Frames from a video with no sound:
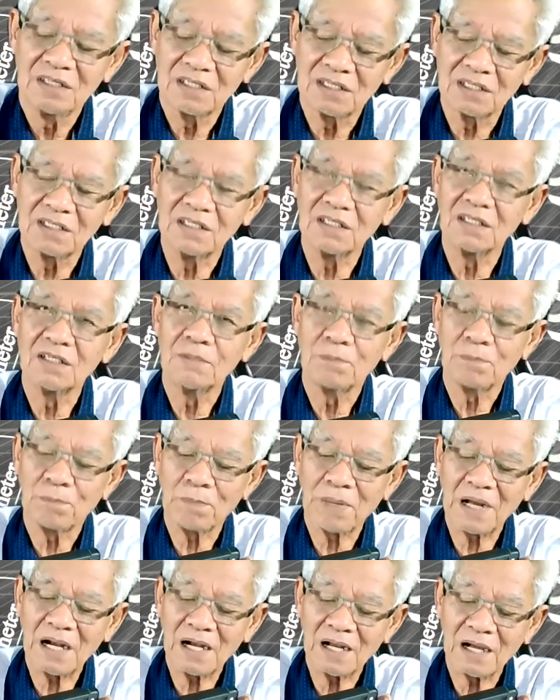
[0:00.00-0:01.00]
คือ
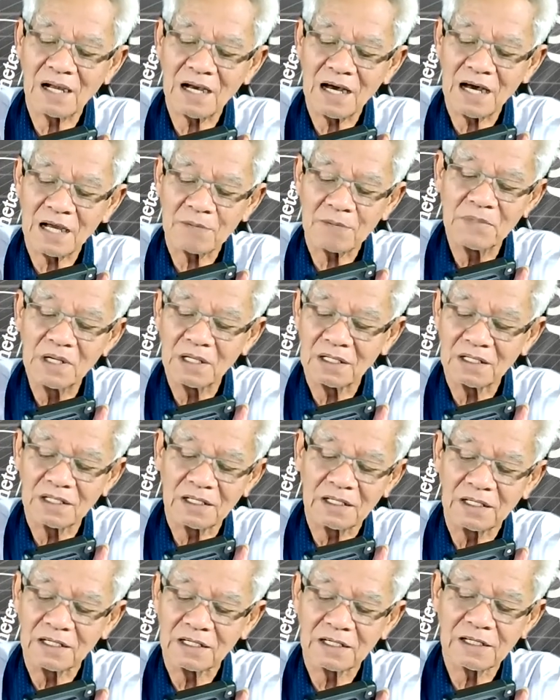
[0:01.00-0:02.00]
พลังงานมืดนั่
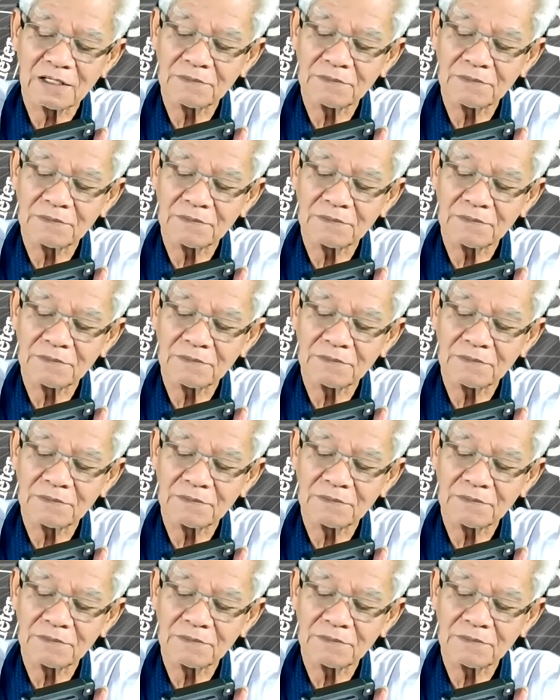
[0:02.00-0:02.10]
นเอง